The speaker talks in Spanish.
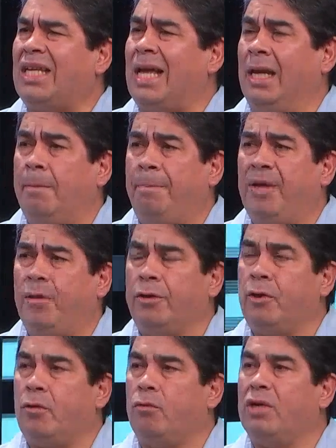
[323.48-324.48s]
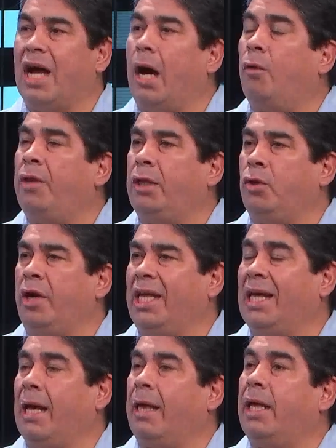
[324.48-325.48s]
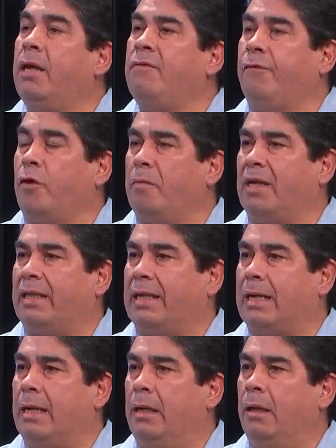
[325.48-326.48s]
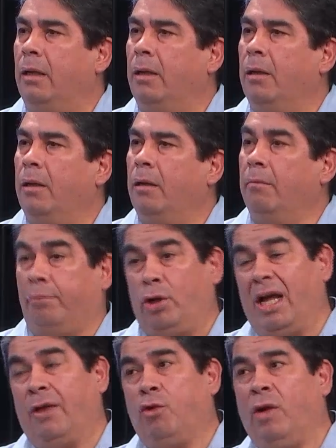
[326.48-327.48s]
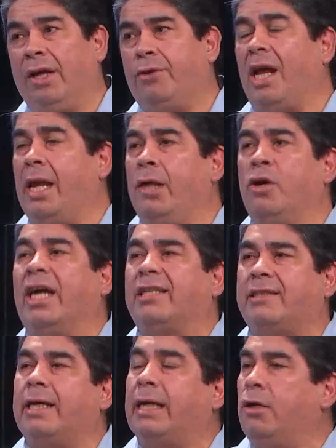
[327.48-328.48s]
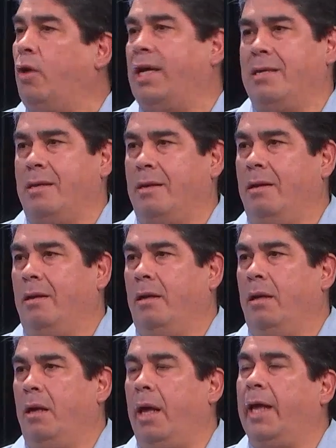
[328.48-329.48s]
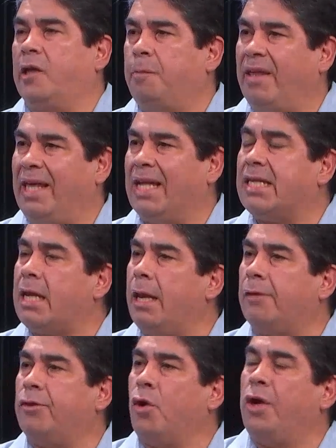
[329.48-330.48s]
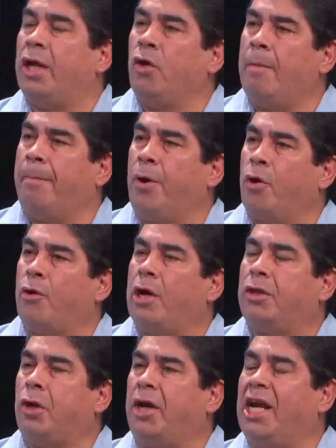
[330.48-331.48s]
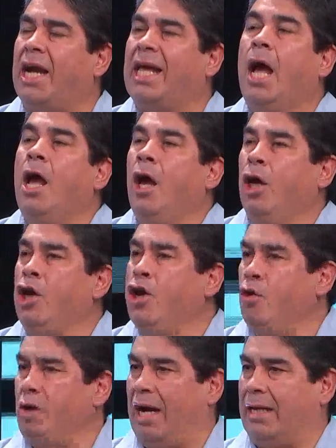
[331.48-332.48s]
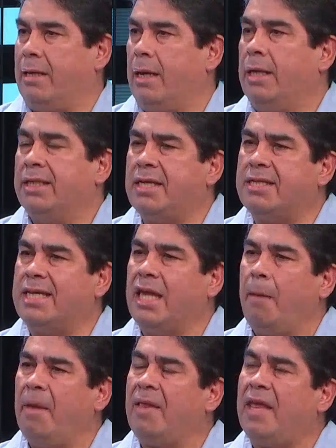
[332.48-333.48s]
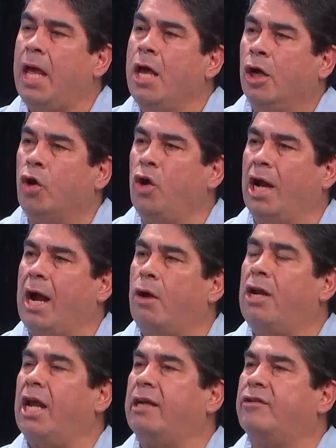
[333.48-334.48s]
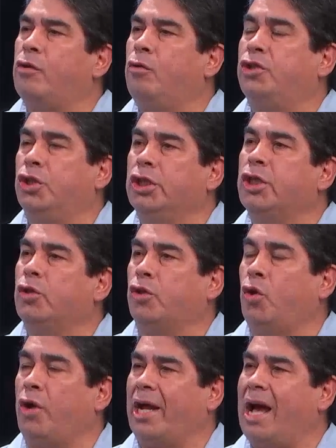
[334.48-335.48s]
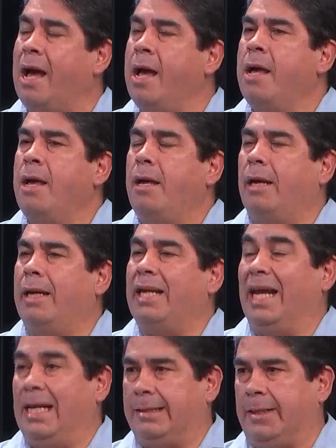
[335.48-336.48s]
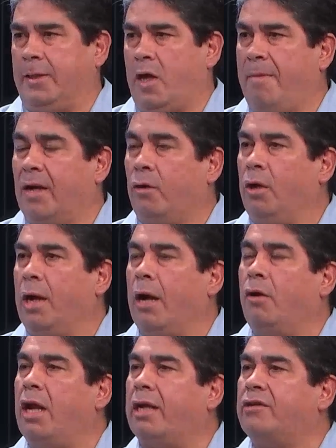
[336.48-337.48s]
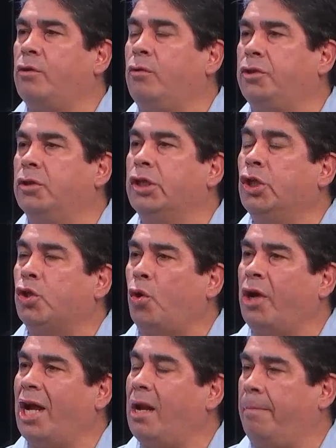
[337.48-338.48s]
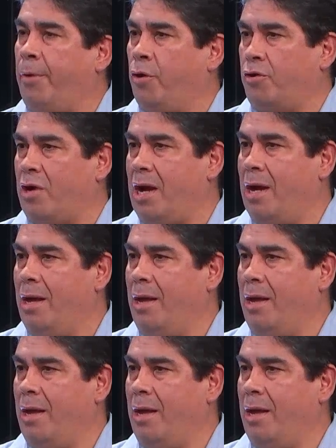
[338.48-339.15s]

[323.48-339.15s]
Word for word: le pido yo una auditoría informática. Por las dudas yo ya le digo que sé que no hay. Expediente electrónico de prórroga extraordinaria no hay. Sencillamente colgaron la resolución que otorga, en el sistema colgaron la resolución que otorga la prórroga.